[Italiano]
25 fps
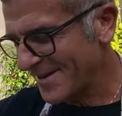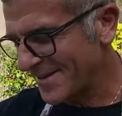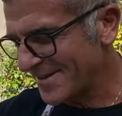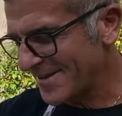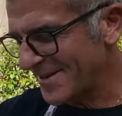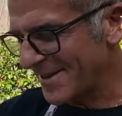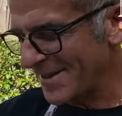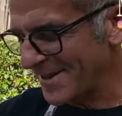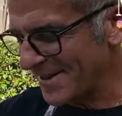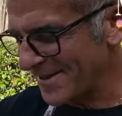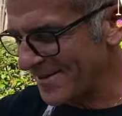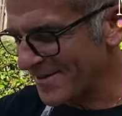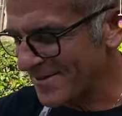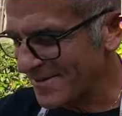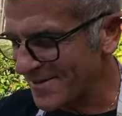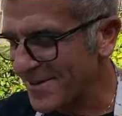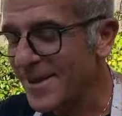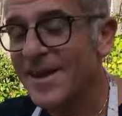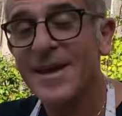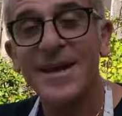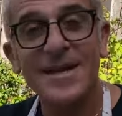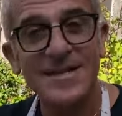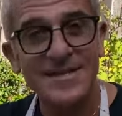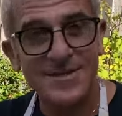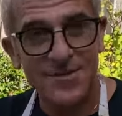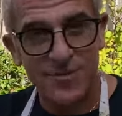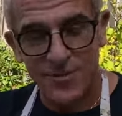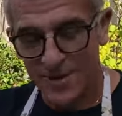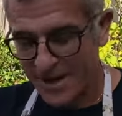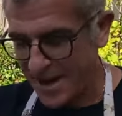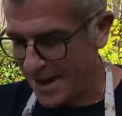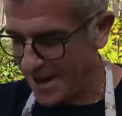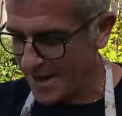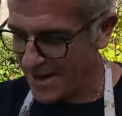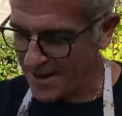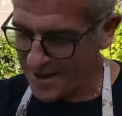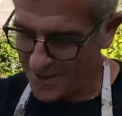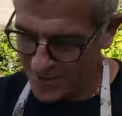di Igles
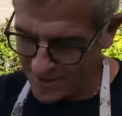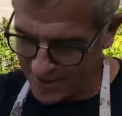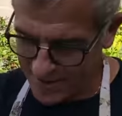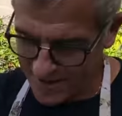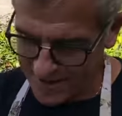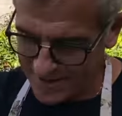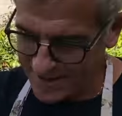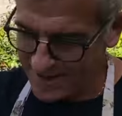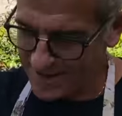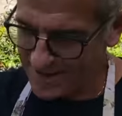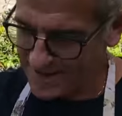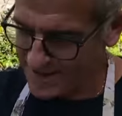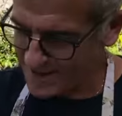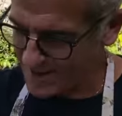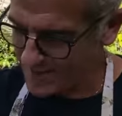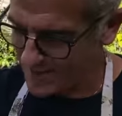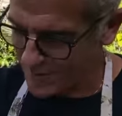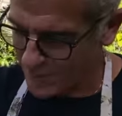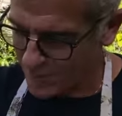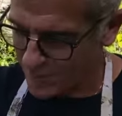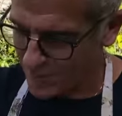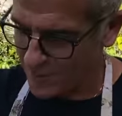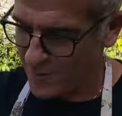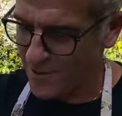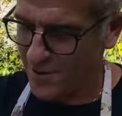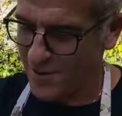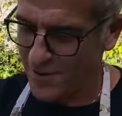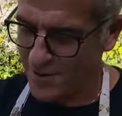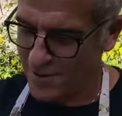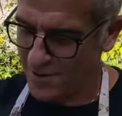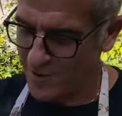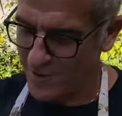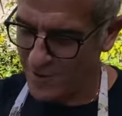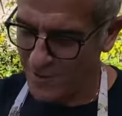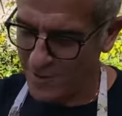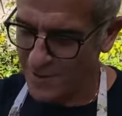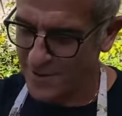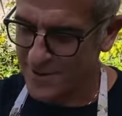Corelli che è un grandissimo
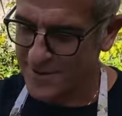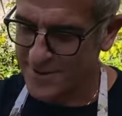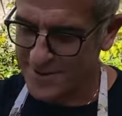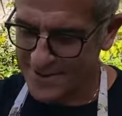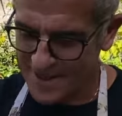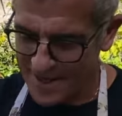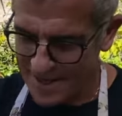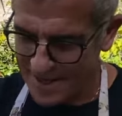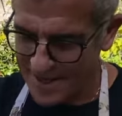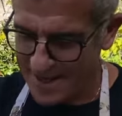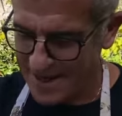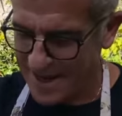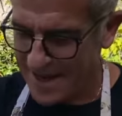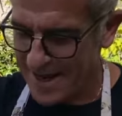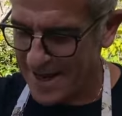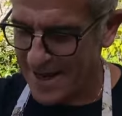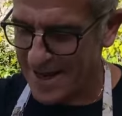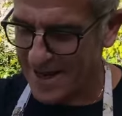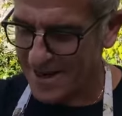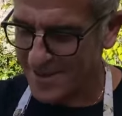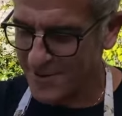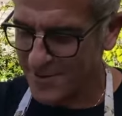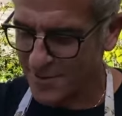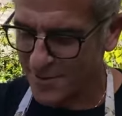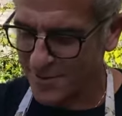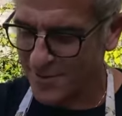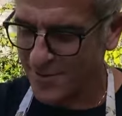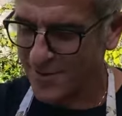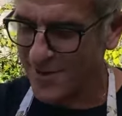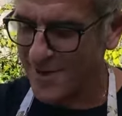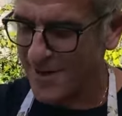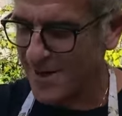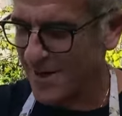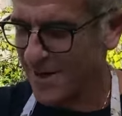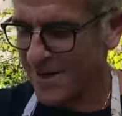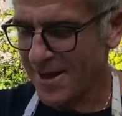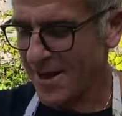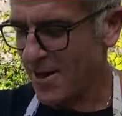cuoco stellato,
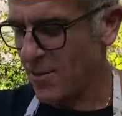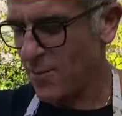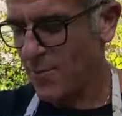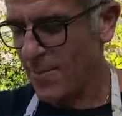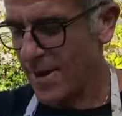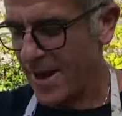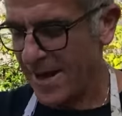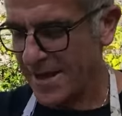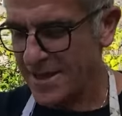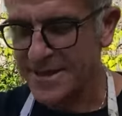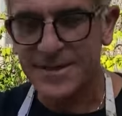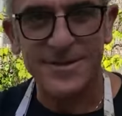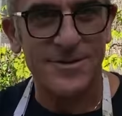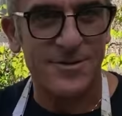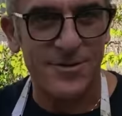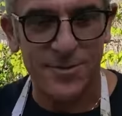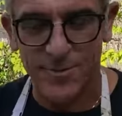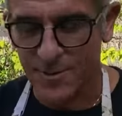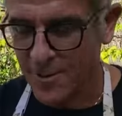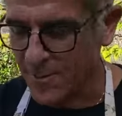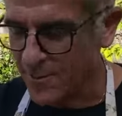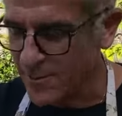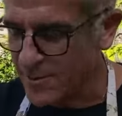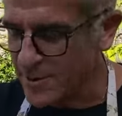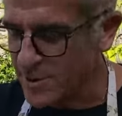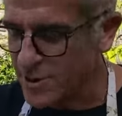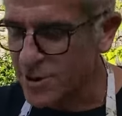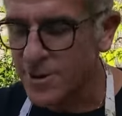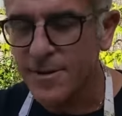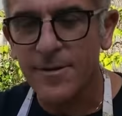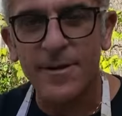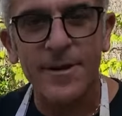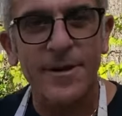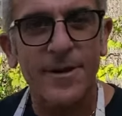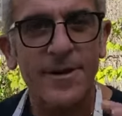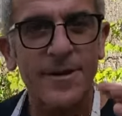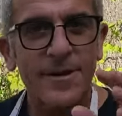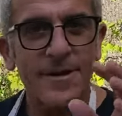è un maestro proprio,
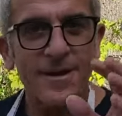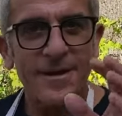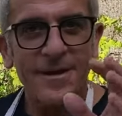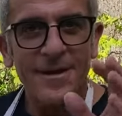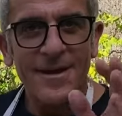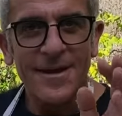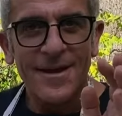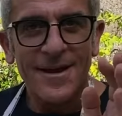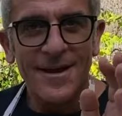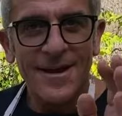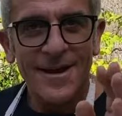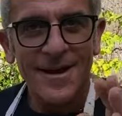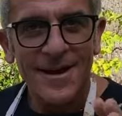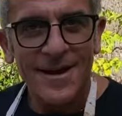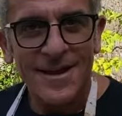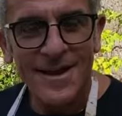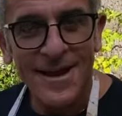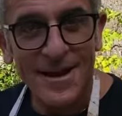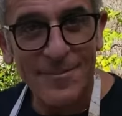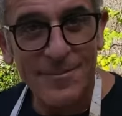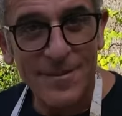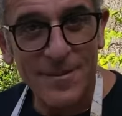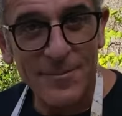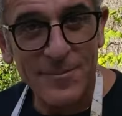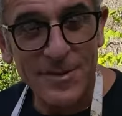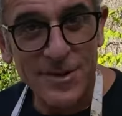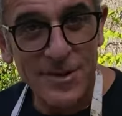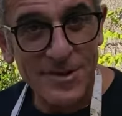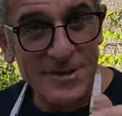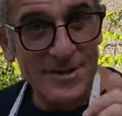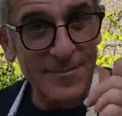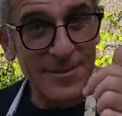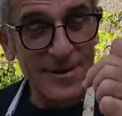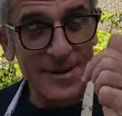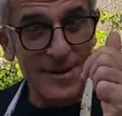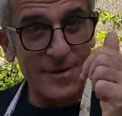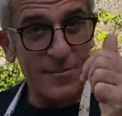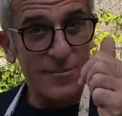diceva bisogna
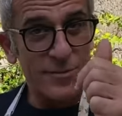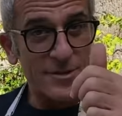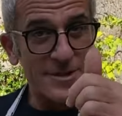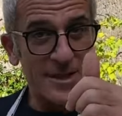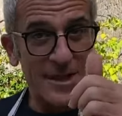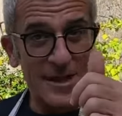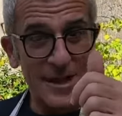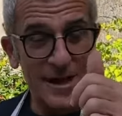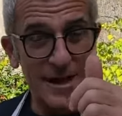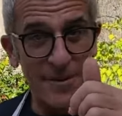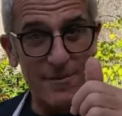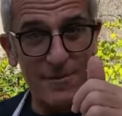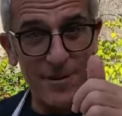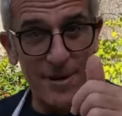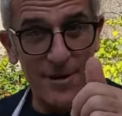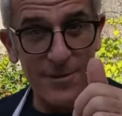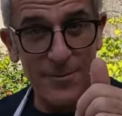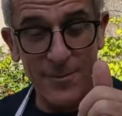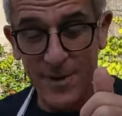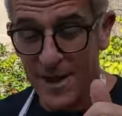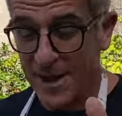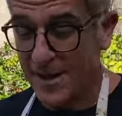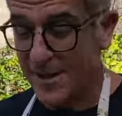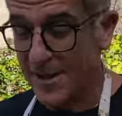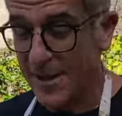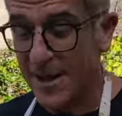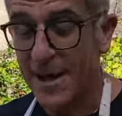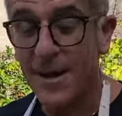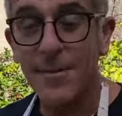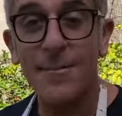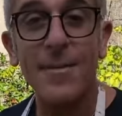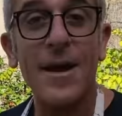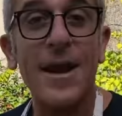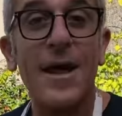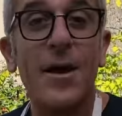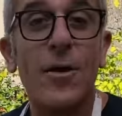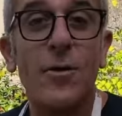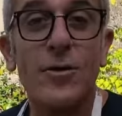sapere usare le erbe aromatiche,
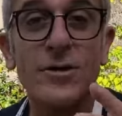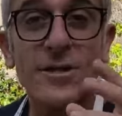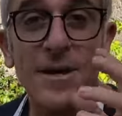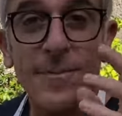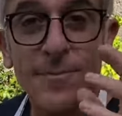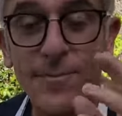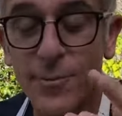ma la cosa